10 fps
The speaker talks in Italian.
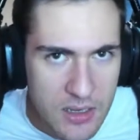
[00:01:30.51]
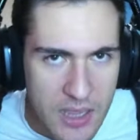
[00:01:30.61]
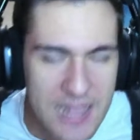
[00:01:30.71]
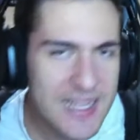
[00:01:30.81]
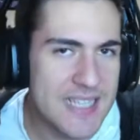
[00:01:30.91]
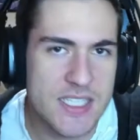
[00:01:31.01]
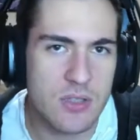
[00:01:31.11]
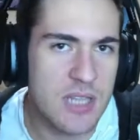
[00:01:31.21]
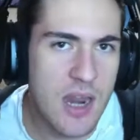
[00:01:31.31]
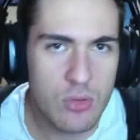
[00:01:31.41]
È il cazzo
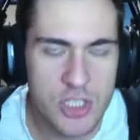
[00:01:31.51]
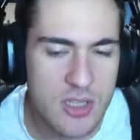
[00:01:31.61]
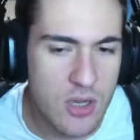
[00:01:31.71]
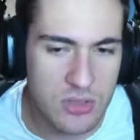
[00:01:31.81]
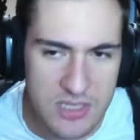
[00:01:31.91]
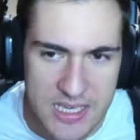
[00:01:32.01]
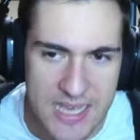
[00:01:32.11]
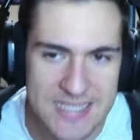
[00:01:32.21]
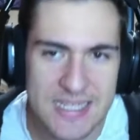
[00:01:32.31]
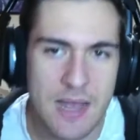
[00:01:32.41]
di Lelouch di Code
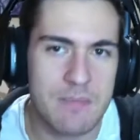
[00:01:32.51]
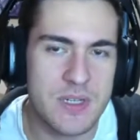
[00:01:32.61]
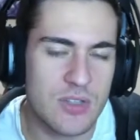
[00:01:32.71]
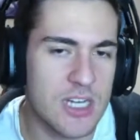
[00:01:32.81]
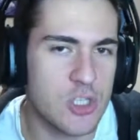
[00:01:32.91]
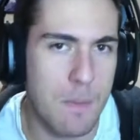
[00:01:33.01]
Geass, che è un personaggio